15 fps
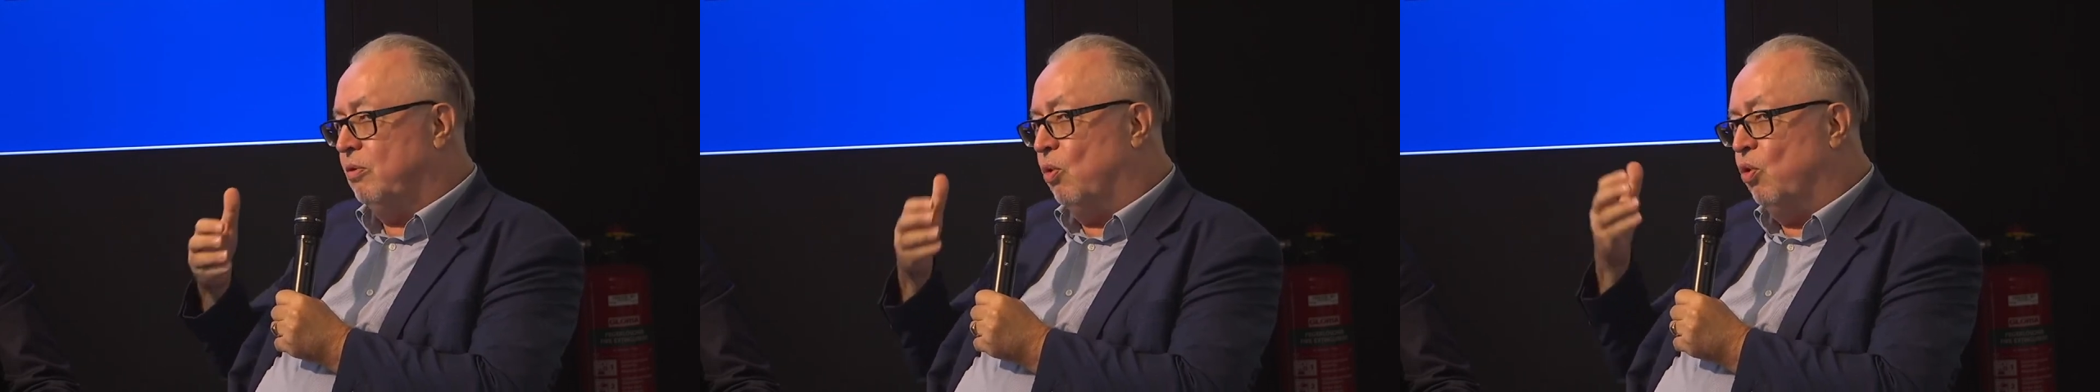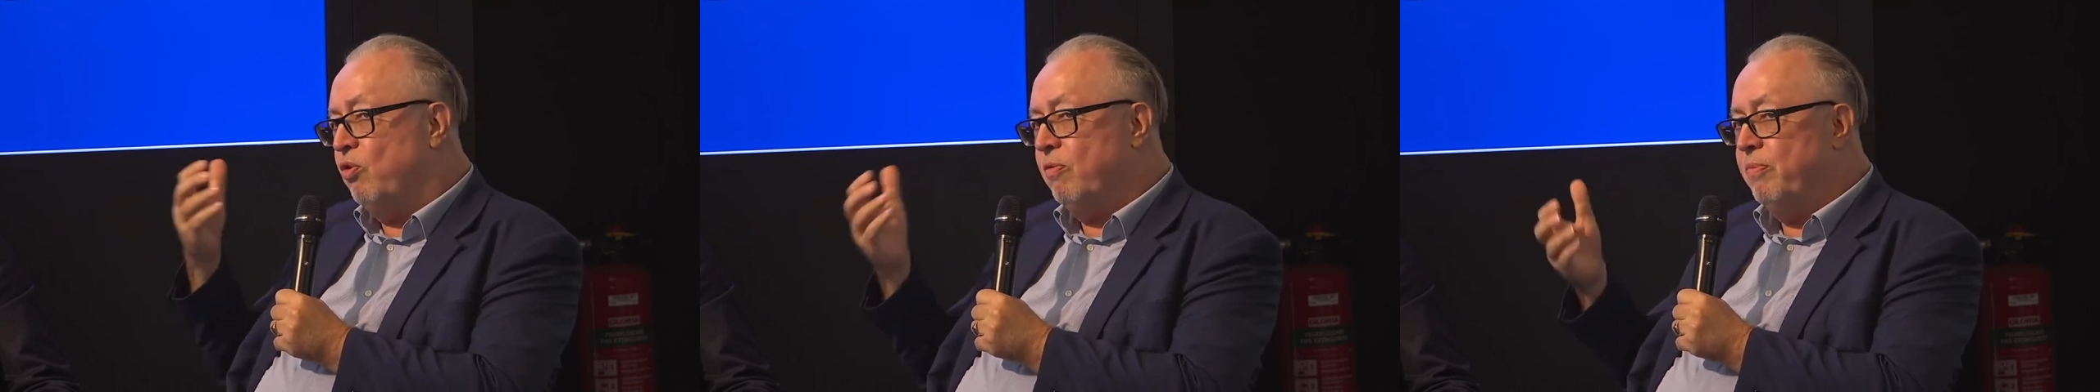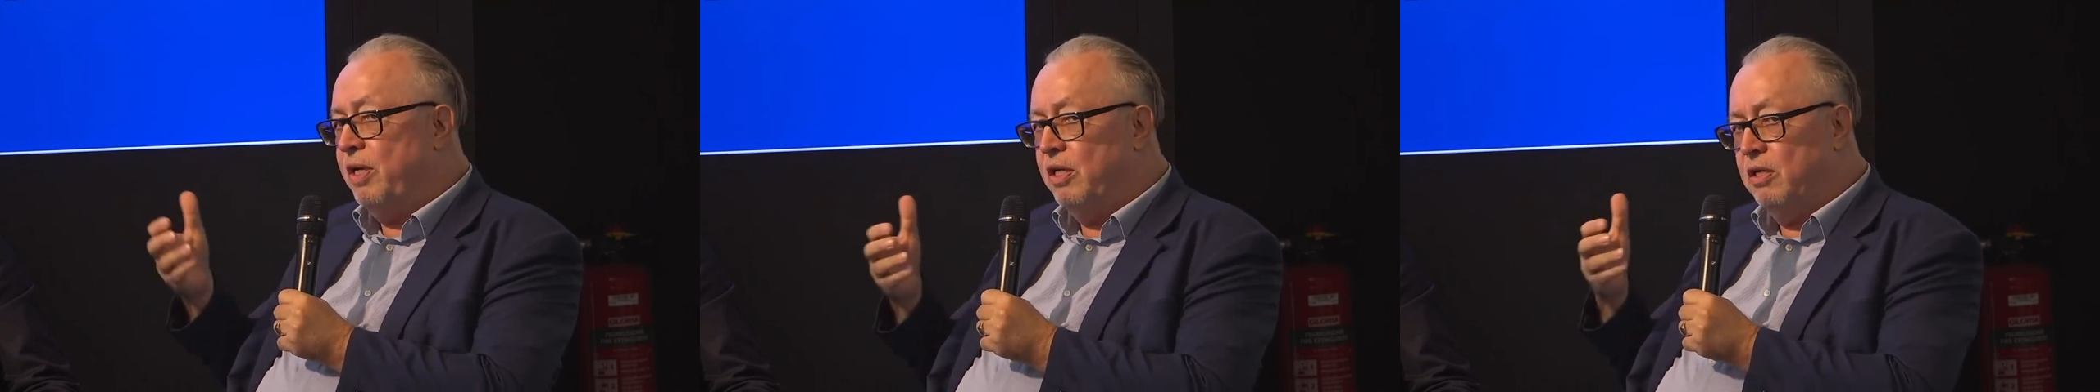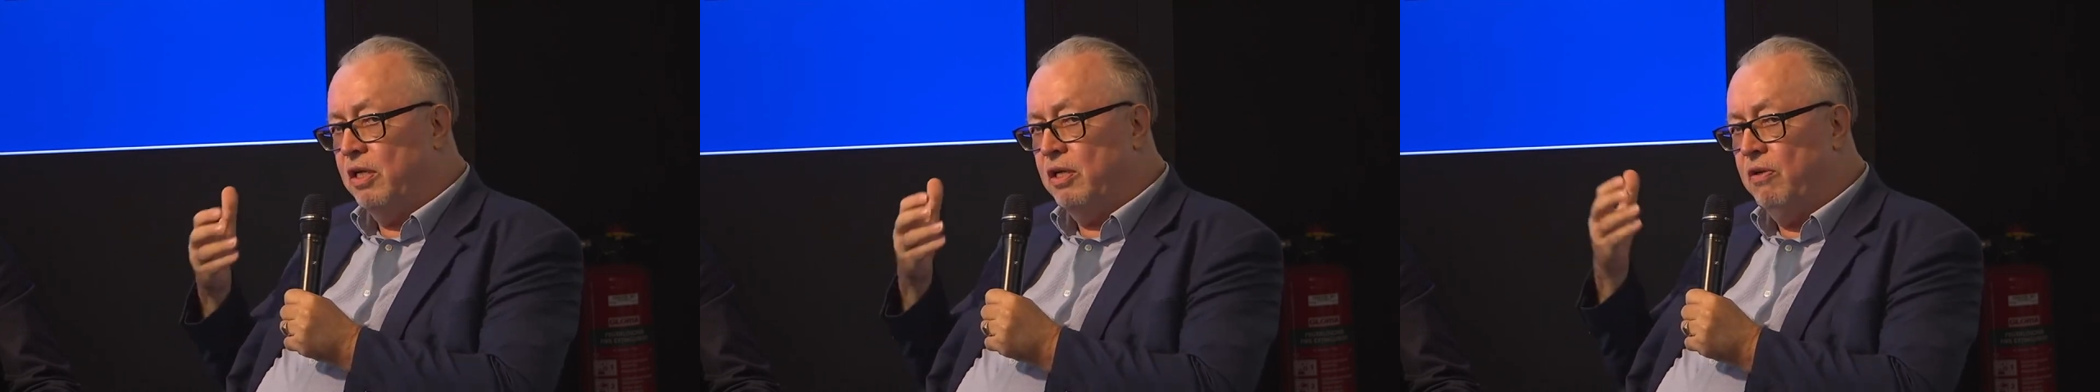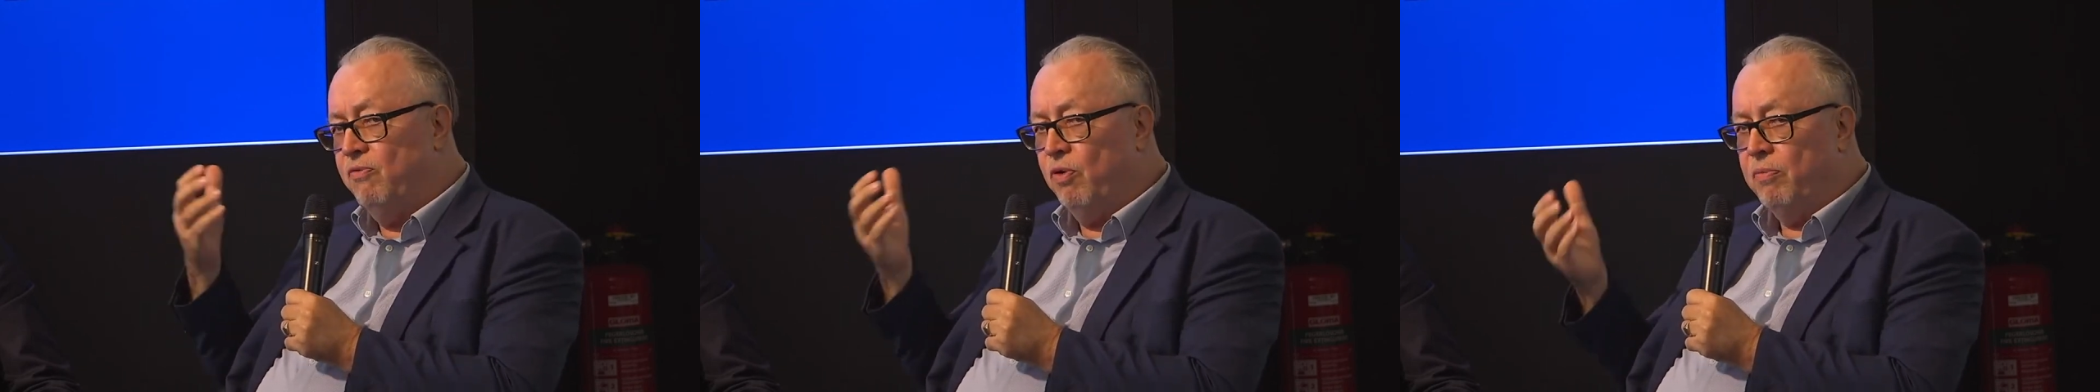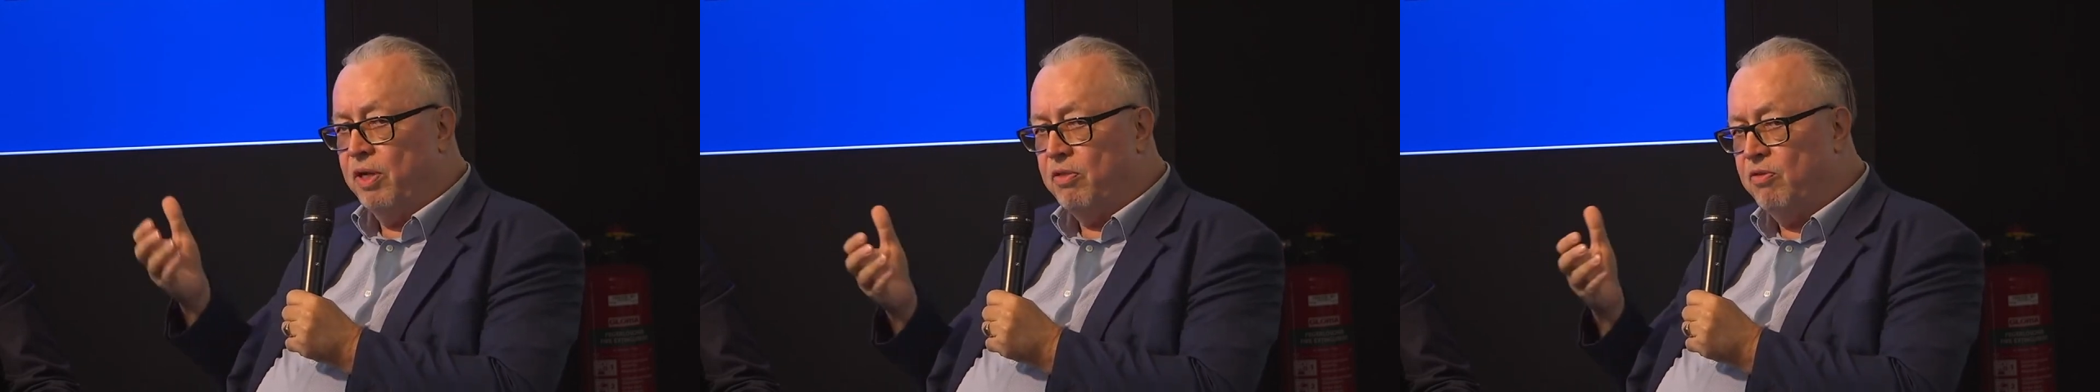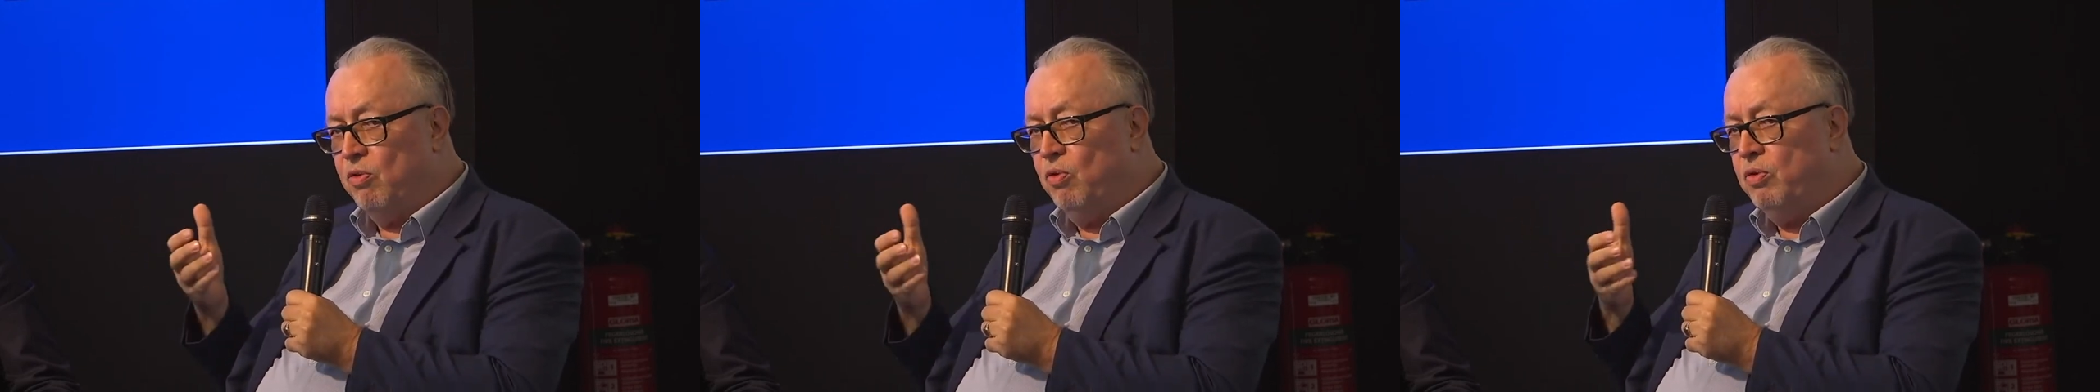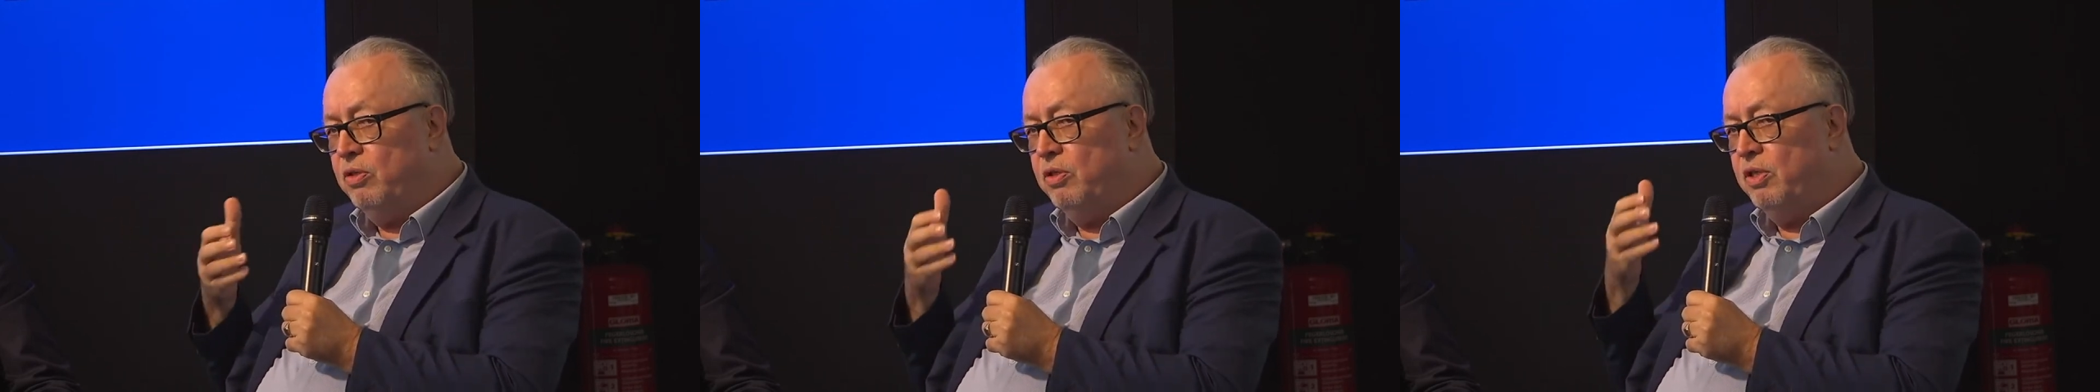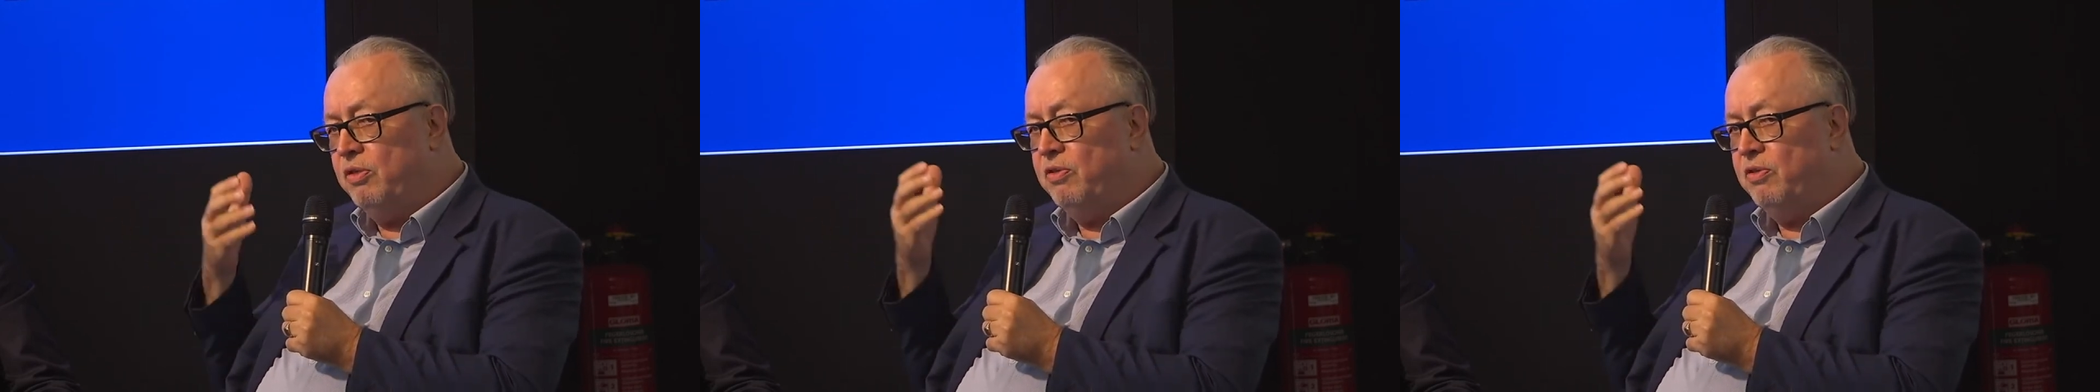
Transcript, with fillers: große Mengen an Informationen,